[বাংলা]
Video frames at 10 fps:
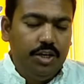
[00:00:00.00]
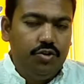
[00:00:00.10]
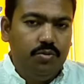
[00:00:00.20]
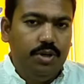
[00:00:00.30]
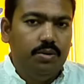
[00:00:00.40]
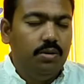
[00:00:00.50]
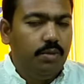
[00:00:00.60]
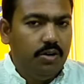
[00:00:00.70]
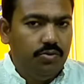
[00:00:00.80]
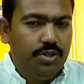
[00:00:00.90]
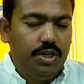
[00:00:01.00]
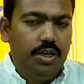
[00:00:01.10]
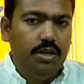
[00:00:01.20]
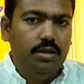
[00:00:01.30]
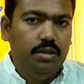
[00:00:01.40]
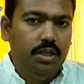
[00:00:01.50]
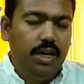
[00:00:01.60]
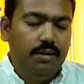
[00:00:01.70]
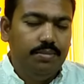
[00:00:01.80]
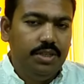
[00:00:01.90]
এই সময় কোনো মানুষকে
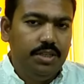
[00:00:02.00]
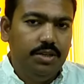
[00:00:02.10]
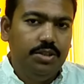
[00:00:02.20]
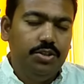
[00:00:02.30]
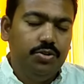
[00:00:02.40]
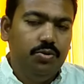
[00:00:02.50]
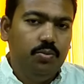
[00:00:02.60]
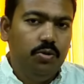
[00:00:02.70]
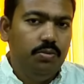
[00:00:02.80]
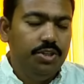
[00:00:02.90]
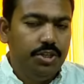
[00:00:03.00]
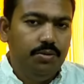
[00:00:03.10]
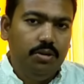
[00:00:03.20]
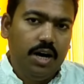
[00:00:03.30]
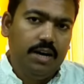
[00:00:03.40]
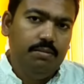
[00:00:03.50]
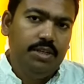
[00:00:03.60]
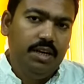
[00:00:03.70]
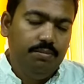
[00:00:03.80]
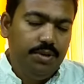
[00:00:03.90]
নিয়ে আপনি যে জিনিসগুলো বলবেন সেগুলো খাটবে
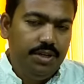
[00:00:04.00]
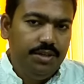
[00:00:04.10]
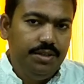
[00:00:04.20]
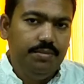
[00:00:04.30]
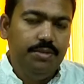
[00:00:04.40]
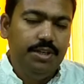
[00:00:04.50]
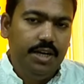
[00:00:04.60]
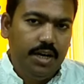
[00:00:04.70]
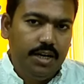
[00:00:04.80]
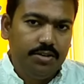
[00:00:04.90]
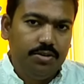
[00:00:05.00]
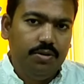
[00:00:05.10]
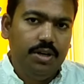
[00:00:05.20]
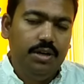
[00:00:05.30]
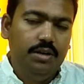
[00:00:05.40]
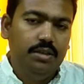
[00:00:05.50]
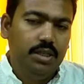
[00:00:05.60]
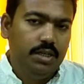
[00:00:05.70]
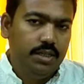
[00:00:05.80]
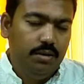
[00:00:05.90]
যারা প্রিন্টস মিডিয়ায় কাজ করেন
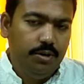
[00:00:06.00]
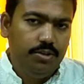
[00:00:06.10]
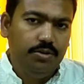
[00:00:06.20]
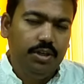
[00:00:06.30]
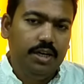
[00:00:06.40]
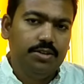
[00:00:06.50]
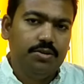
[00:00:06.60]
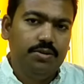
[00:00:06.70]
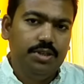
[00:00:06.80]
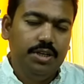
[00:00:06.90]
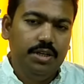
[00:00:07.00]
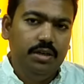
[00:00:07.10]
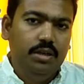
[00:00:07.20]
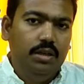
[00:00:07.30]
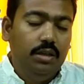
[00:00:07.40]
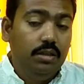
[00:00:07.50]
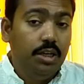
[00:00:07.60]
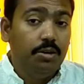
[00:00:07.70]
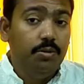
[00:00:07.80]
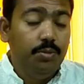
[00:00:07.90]
যারা সিনেমা জগতে কাজ করছেন
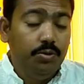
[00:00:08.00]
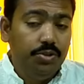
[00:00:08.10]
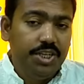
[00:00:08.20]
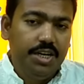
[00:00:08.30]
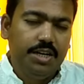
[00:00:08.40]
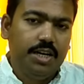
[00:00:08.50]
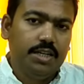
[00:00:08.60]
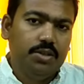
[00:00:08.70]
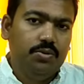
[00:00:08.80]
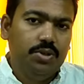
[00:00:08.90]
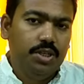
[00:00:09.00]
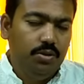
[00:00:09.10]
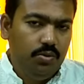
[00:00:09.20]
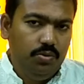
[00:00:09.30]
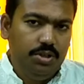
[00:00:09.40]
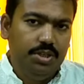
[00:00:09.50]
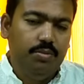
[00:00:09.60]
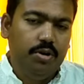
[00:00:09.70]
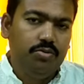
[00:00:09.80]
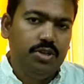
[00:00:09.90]
যারা কোনো বিউটিশিয়ানে কাজ করছেন
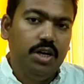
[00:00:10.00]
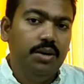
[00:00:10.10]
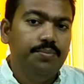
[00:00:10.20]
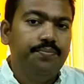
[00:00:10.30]
ধনুরাশির মানুষরা